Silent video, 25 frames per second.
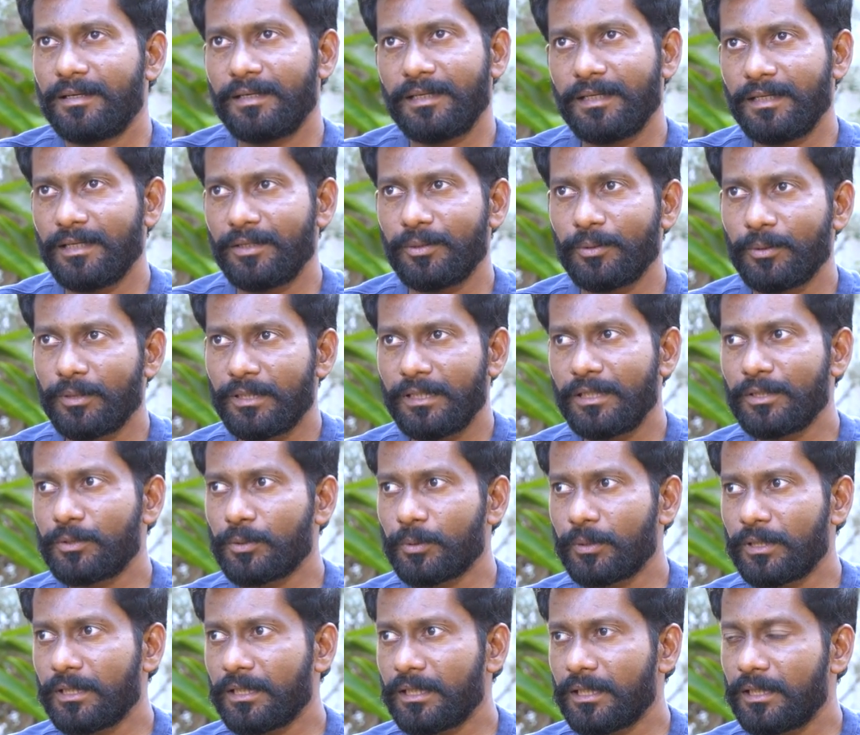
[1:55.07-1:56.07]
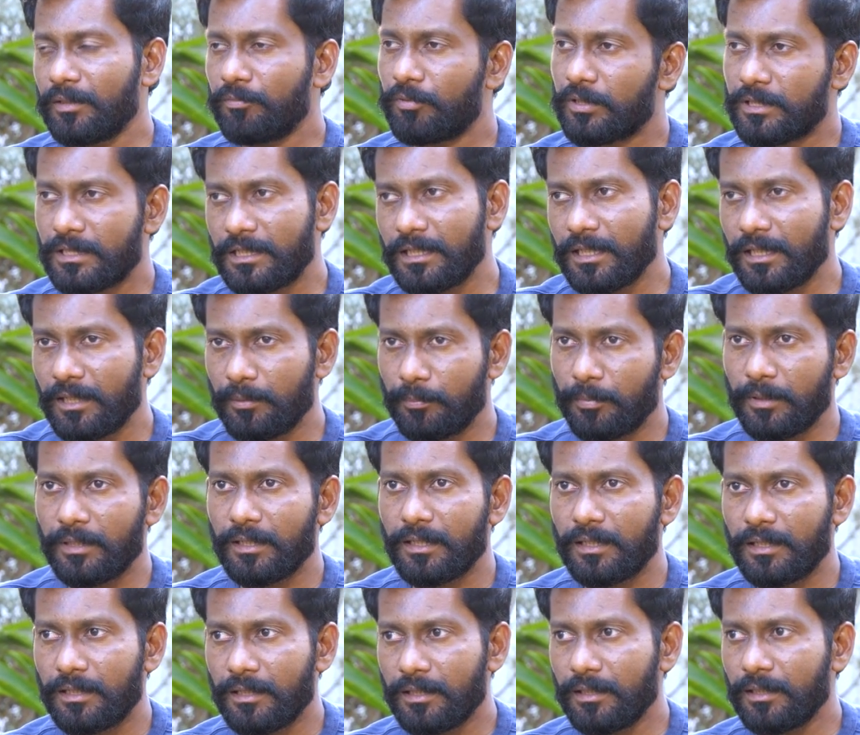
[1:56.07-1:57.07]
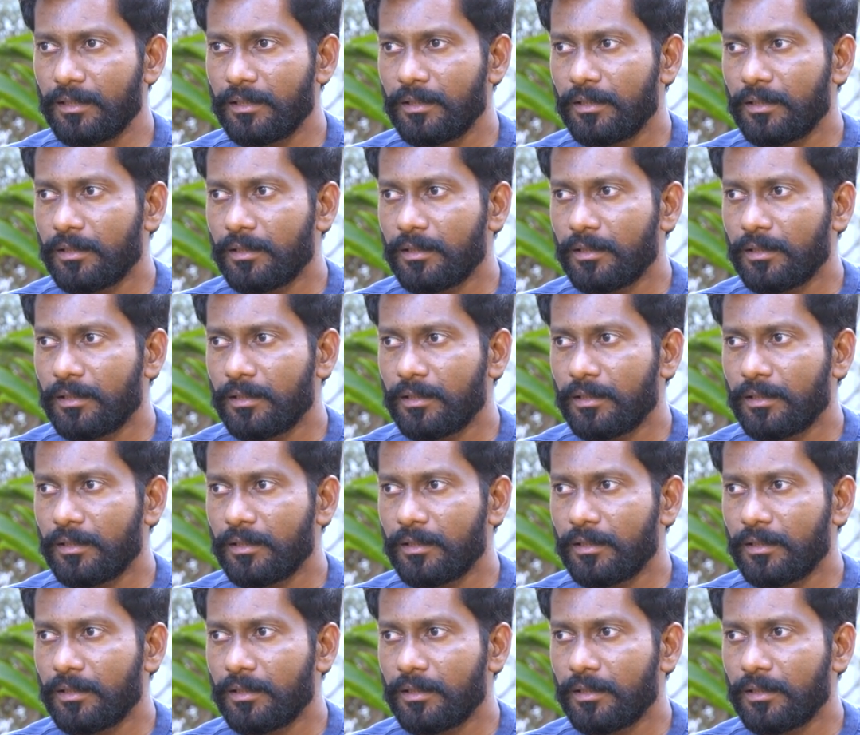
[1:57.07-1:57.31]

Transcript: నేను వెళ్ళి షూటింగ్కి వెళ్ళి ఫస్ట్ డే అయిపోయిందండి